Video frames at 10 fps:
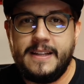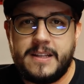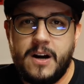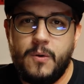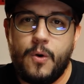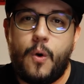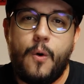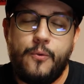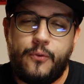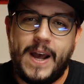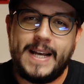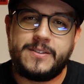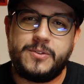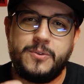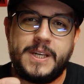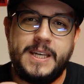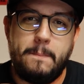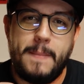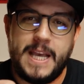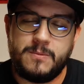Então eu confesso que
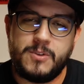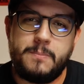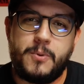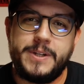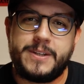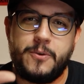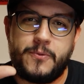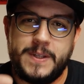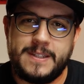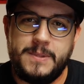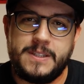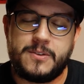mesmo depois que eu fiz a minha